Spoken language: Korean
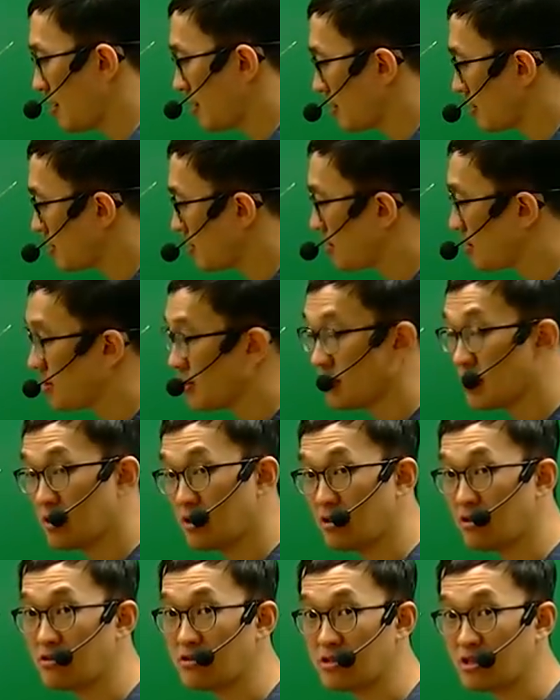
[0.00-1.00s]
그들은
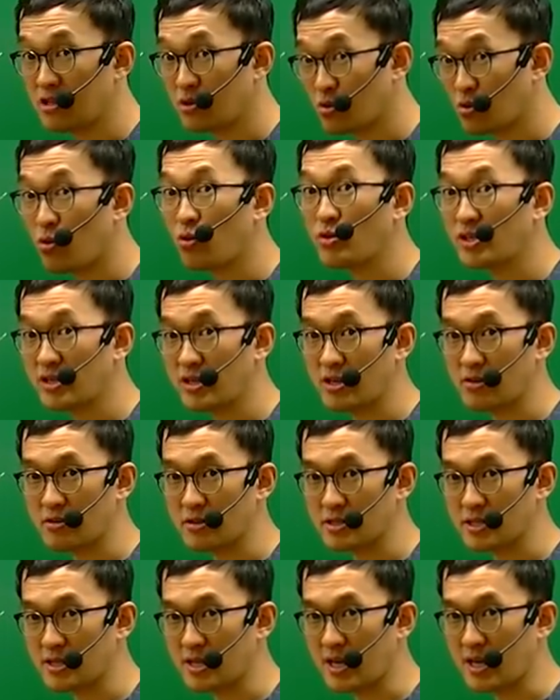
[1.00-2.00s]
이것이 돈이 될
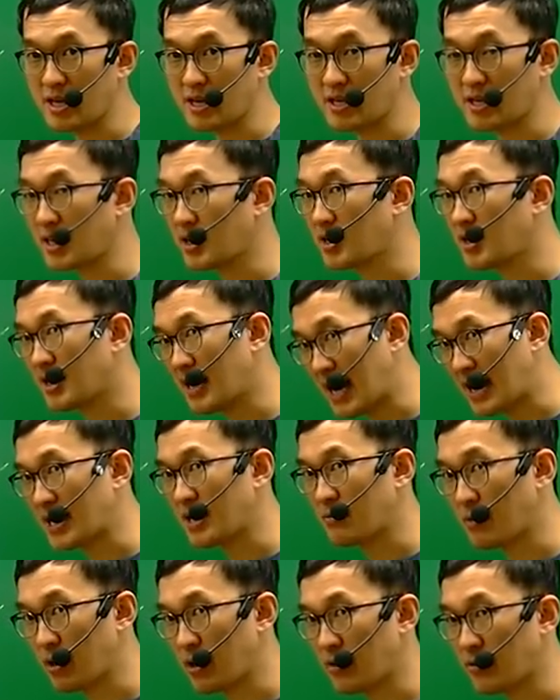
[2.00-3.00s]
것이다 라는 걸
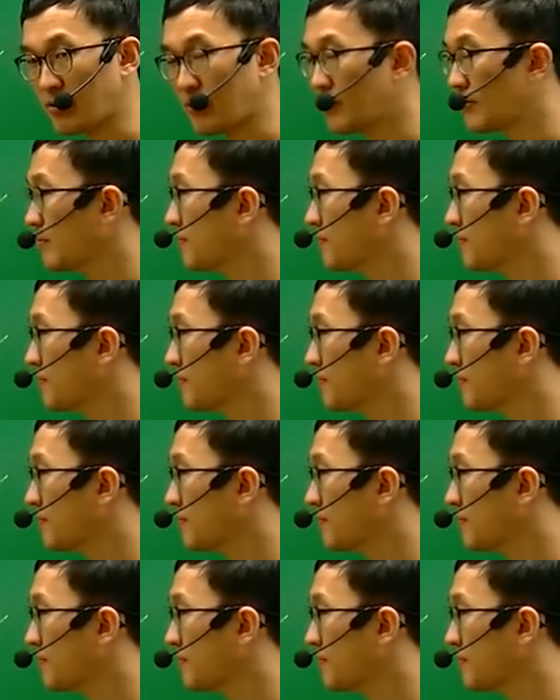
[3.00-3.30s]
알아봐요.